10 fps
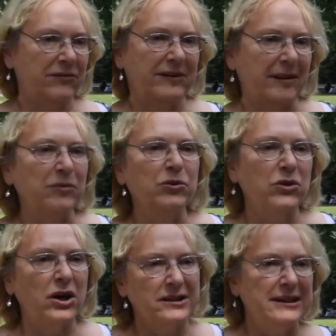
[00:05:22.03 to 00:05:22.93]

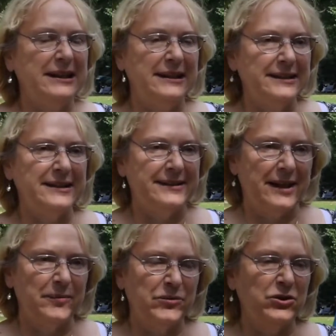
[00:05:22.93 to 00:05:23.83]
Versammlungsorte
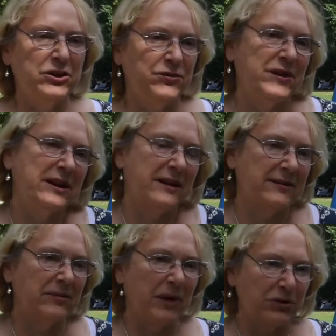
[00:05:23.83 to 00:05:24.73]
insgesamt. Und ich finde, dass
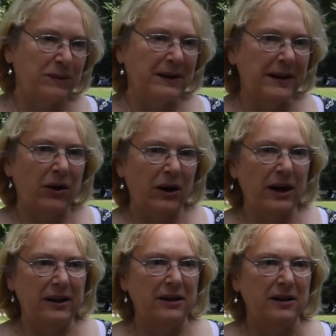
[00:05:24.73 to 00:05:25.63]
zum Beispiel die auch
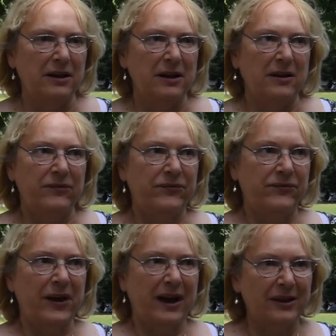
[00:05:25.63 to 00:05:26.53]
eine
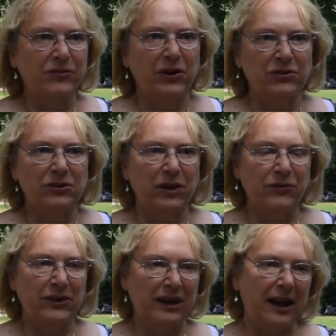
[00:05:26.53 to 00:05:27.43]
Verantwortung
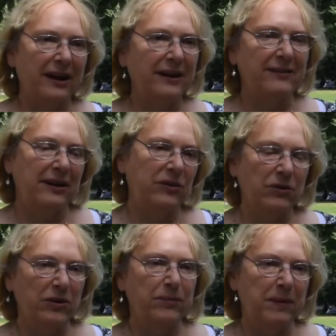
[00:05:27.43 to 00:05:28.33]
dafür tragen, dass ihr
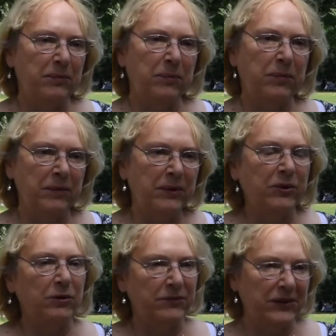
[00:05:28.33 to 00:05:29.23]
junges
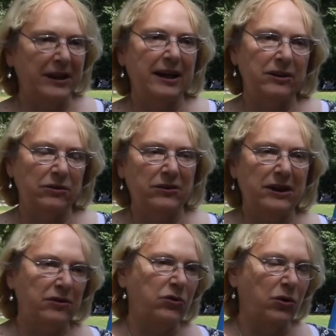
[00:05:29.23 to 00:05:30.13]
Publikum sicher hin und
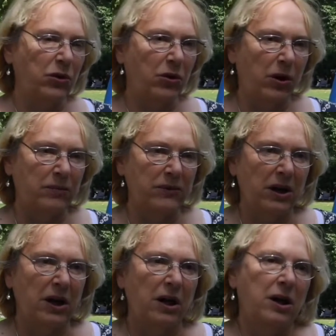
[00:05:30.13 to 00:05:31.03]
sicher zurückkommt.
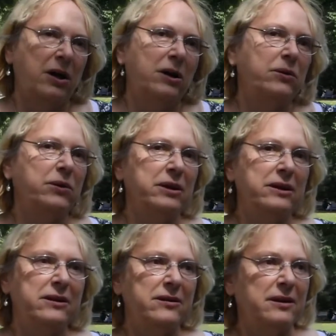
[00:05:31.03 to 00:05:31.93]

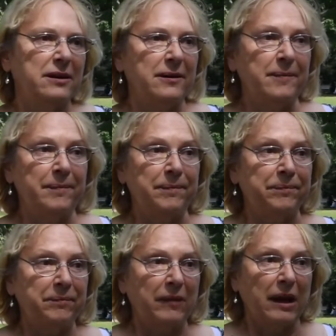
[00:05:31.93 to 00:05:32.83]
Und
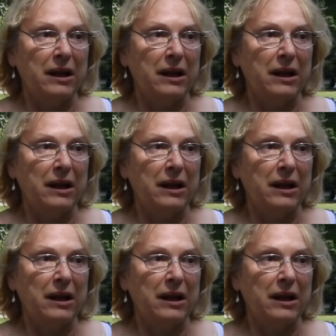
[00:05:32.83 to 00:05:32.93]
ähm,